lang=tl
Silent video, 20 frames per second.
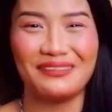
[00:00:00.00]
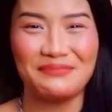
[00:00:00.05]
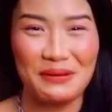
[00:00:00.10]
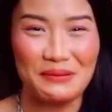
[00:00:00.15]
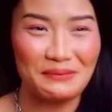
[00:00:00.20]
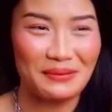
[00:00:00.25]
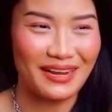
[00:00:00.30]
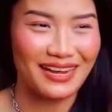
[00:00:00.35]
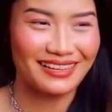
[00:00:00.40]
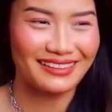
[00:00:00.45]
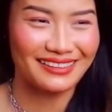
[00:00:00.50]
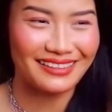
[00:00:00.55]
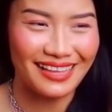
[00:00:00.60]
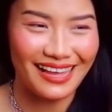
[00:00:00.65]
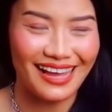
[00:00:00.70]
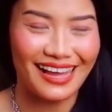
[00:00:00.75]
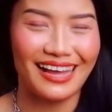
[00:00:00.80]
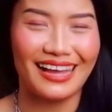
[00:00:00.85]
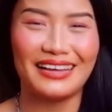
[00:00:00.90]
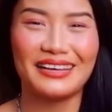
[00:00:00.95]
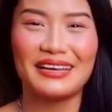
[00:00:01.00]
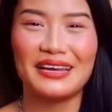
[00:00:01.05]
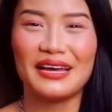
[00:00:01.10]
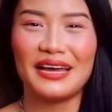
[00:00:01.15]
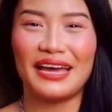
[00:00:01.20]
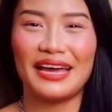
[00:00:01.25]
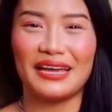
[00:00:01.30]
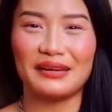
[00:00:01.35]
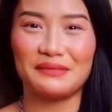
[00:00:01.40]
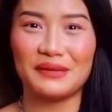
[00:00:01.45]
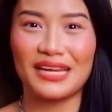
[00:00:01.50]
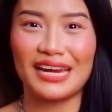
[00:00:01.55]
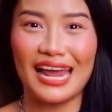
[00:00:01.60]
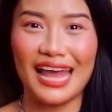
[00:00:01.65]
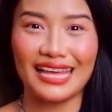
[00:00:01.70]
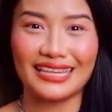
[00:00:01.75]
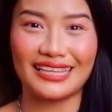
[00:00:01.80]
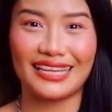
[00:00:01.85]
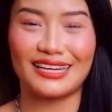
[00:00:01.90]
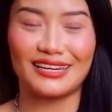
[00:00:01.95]
pampaganda, And
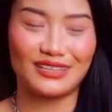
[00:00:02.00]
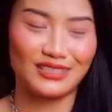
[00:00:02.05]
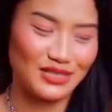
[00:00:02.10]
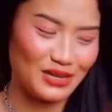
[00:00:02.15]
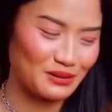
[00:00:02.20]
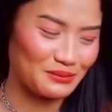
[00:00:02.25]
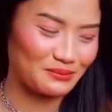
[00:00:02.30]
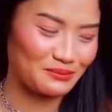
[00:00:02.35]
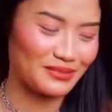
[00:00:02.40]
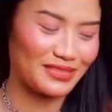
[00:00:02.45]
biglaan tayong nag-jump